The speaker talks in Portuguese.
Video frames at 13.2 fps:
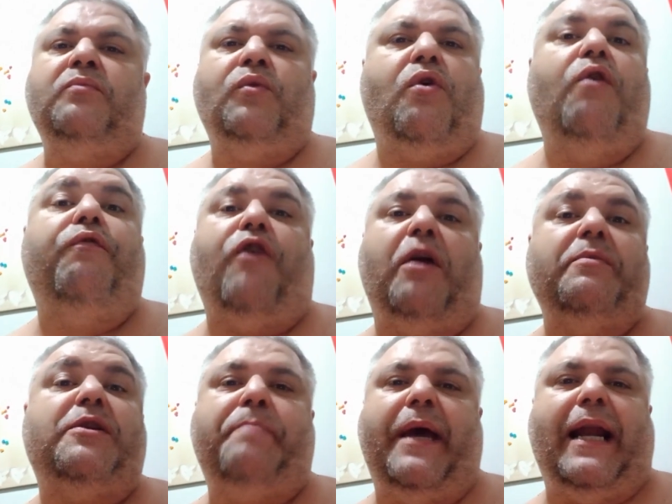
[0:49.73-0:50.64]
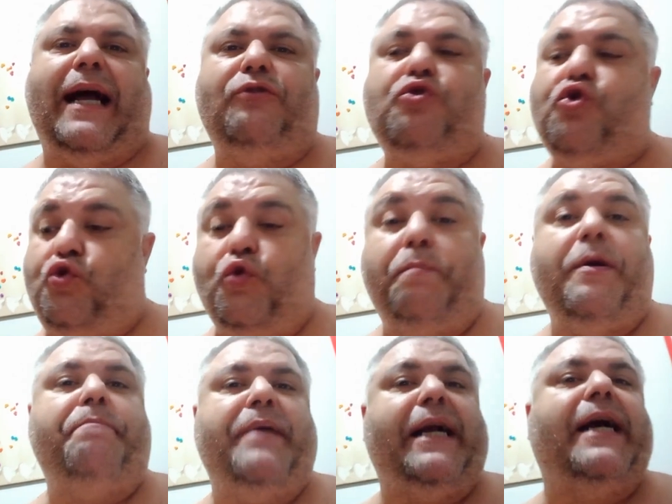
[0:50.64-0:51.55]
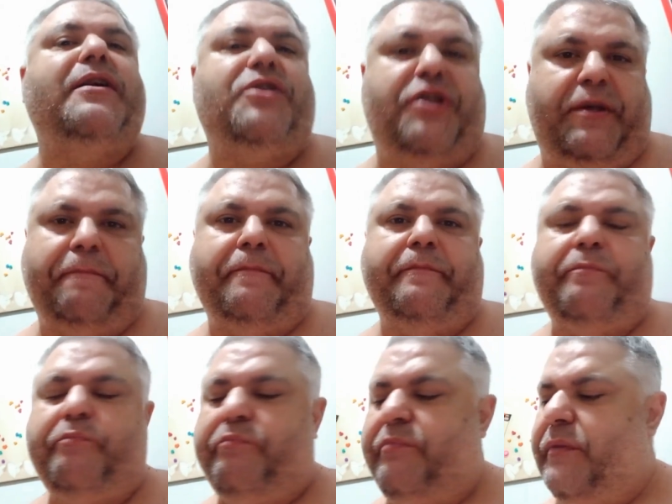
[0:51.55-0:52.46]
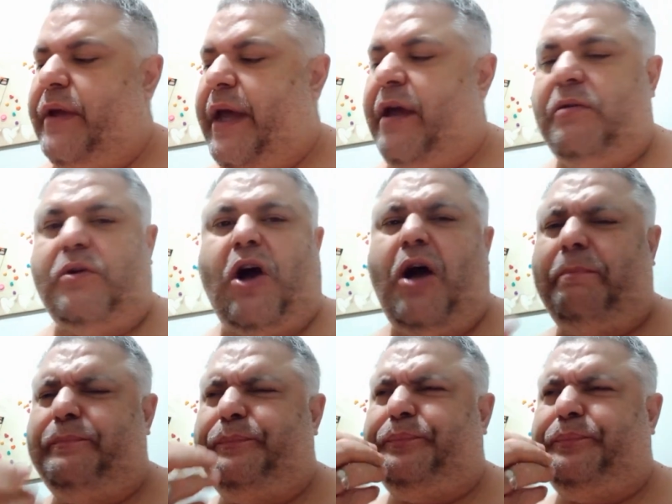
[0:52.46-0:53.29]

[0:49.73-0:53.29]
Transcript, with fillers: Conforme esperado, super picante, né? Ó.